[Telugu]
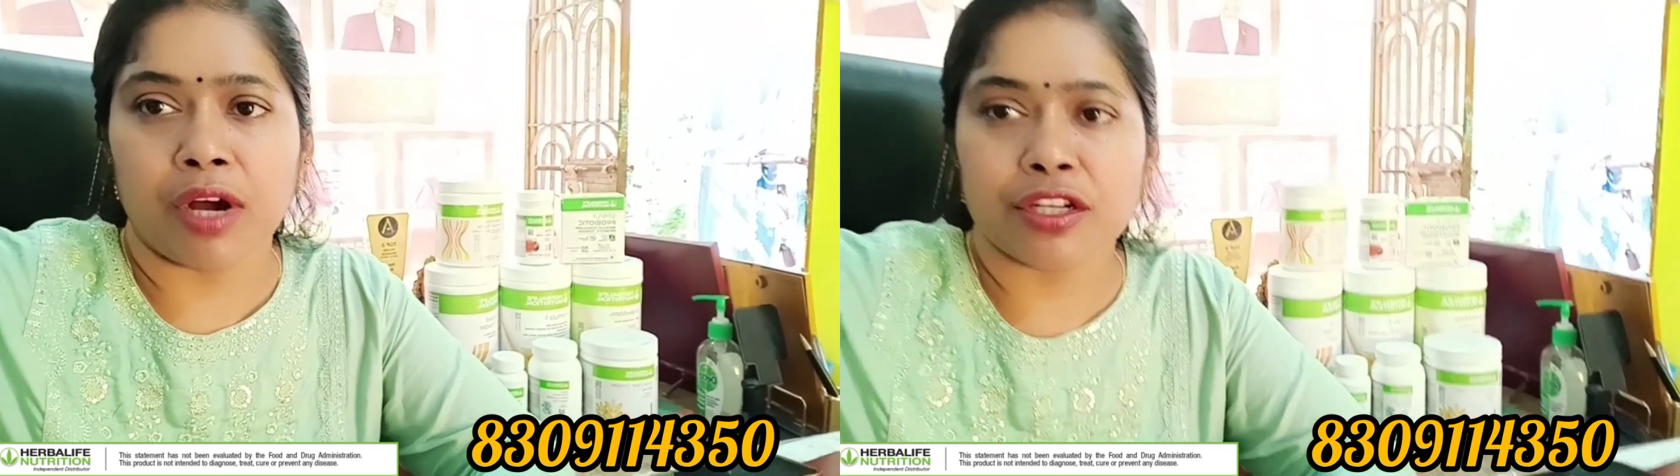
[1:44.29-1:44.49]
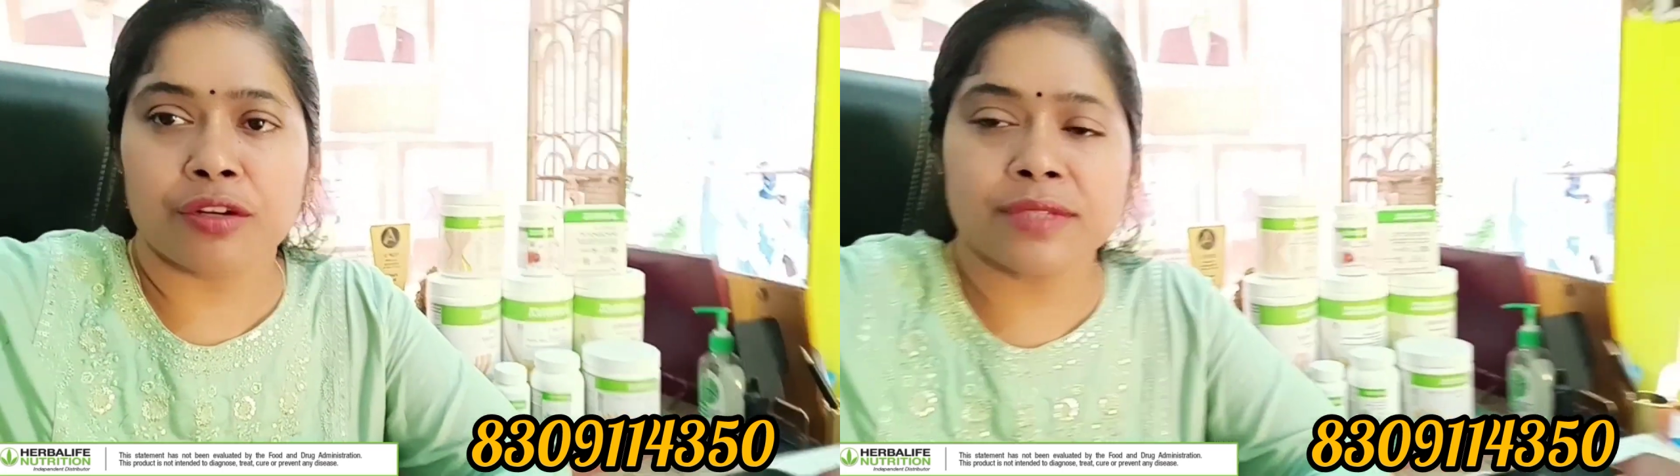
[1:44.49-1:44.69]

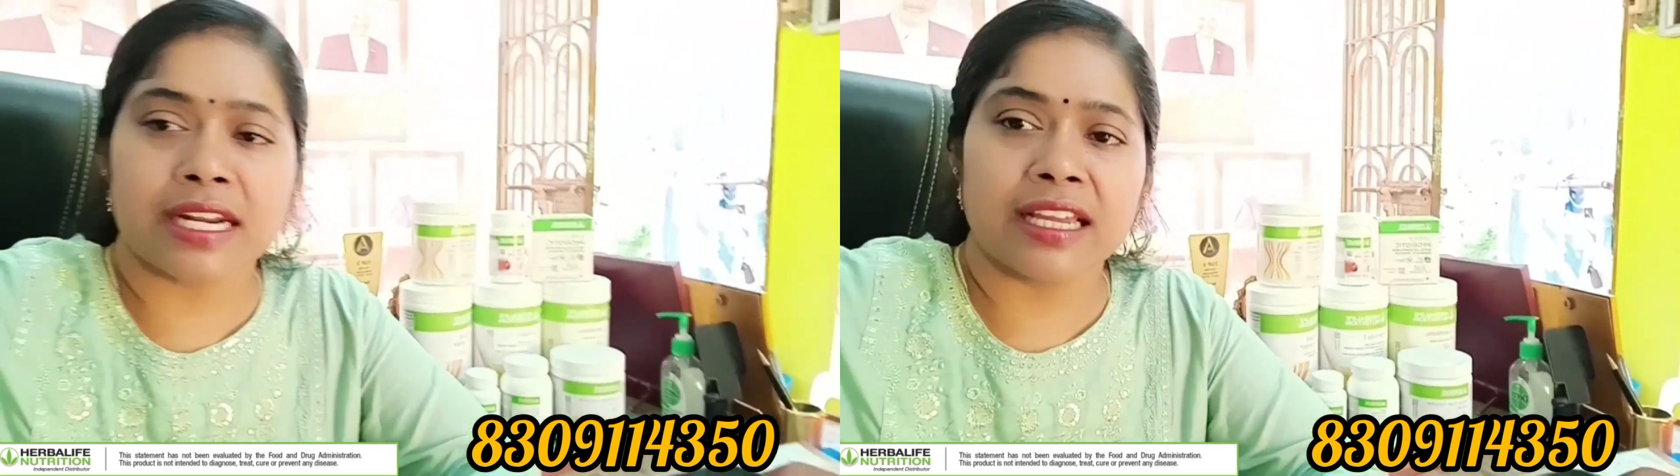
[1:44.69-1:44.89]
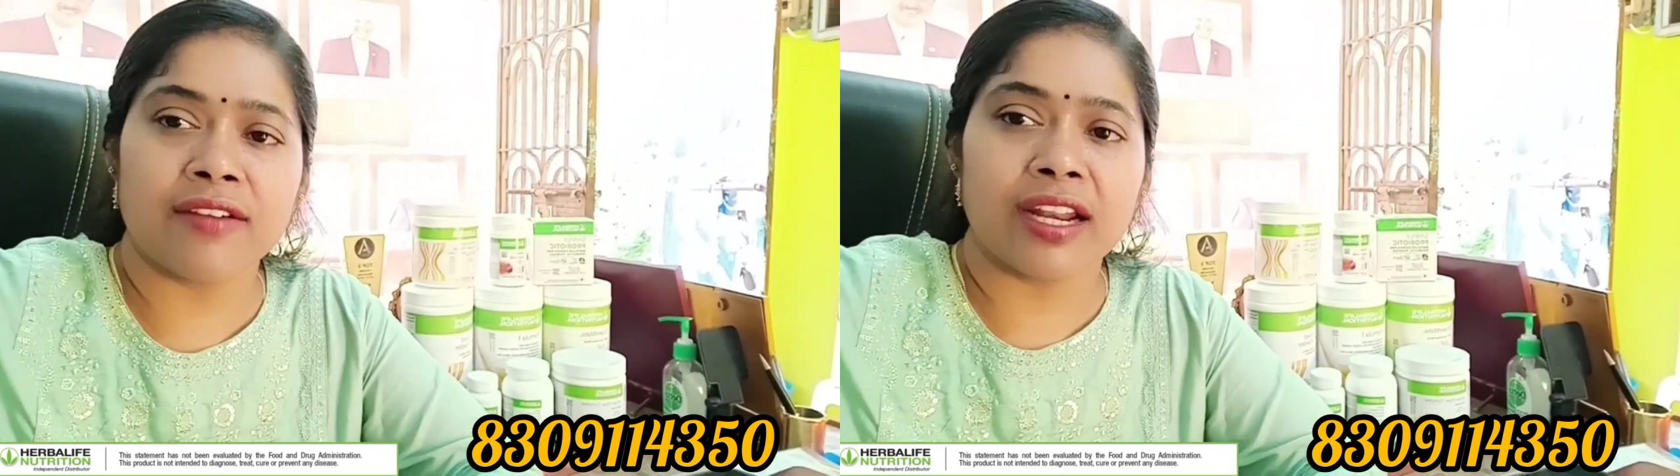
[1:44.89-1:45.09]
వాష్రూమ్
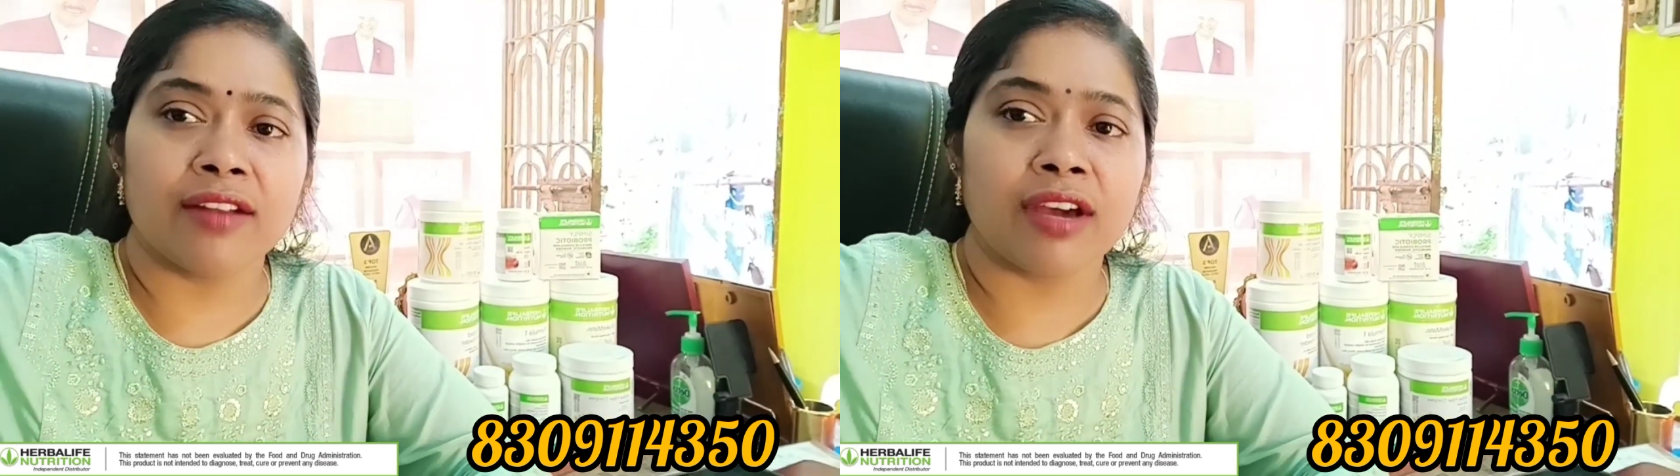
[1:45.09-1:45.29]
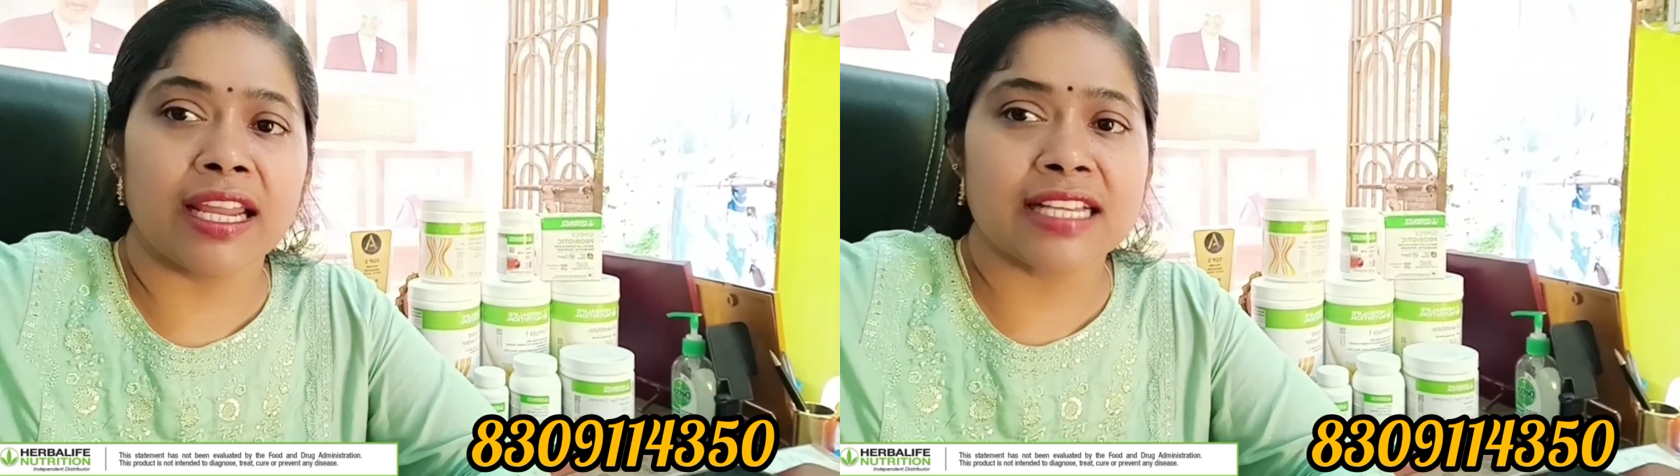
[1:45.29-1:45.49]
సరిగ్గా
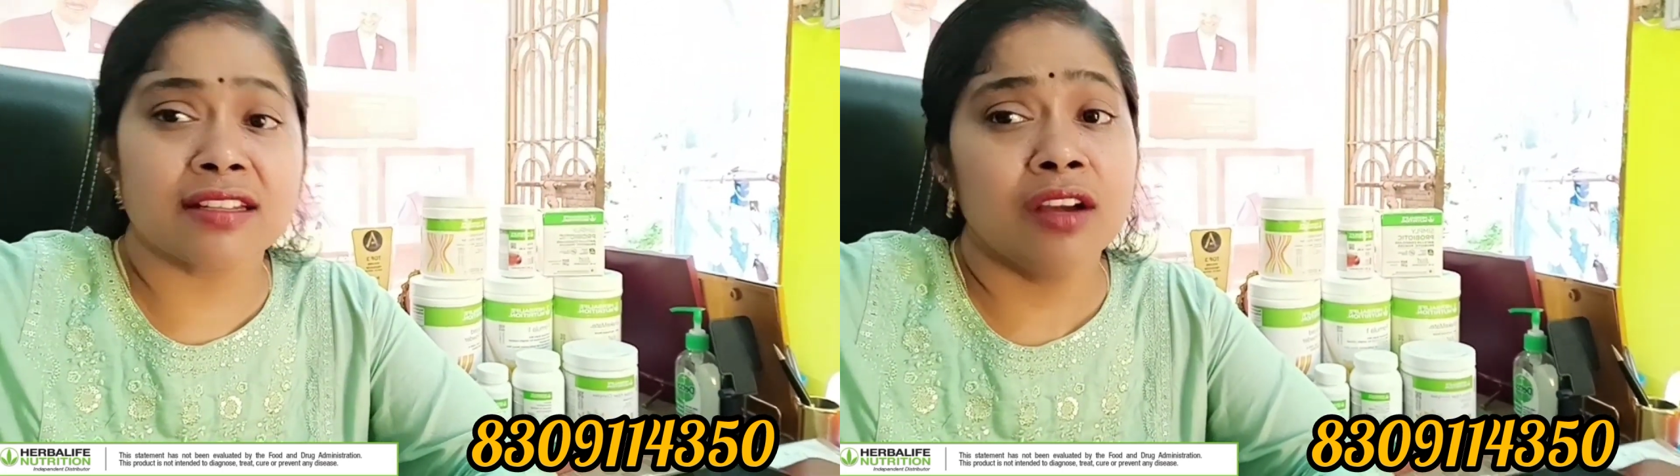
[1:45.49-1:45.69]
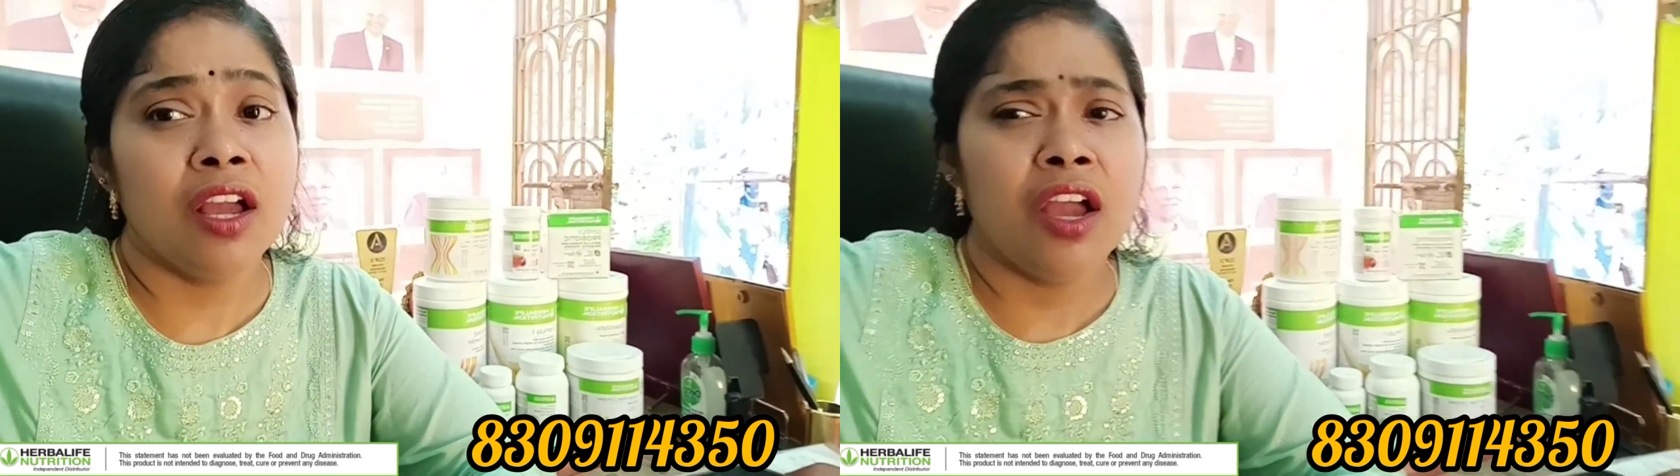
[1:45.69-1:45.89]
వెళ్ళని వాళ్ళకి అసలు